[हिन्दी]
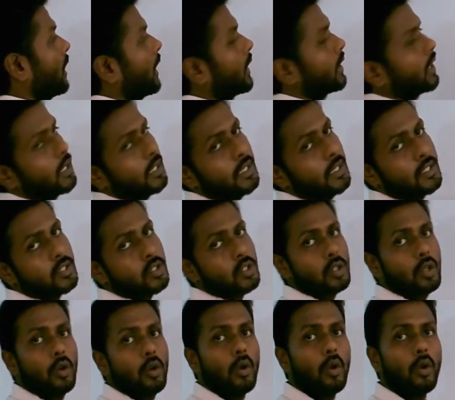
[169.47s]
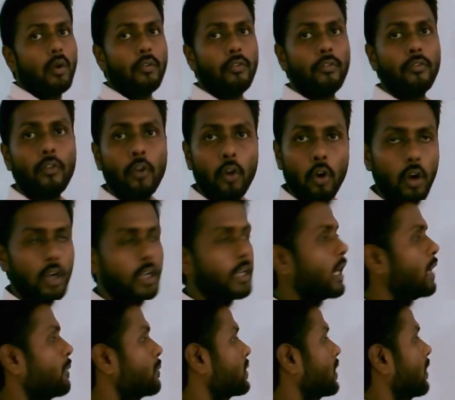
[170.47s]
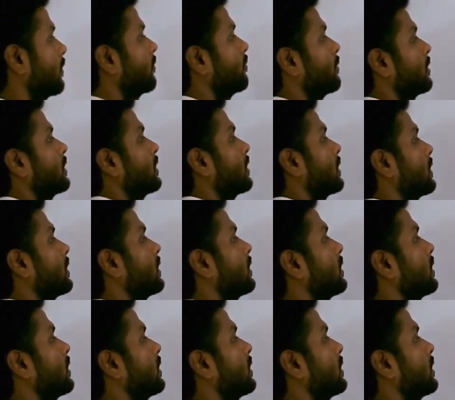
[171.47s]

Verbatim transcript: एटलीस्ट फोर टाइप्स ऑफ मेथड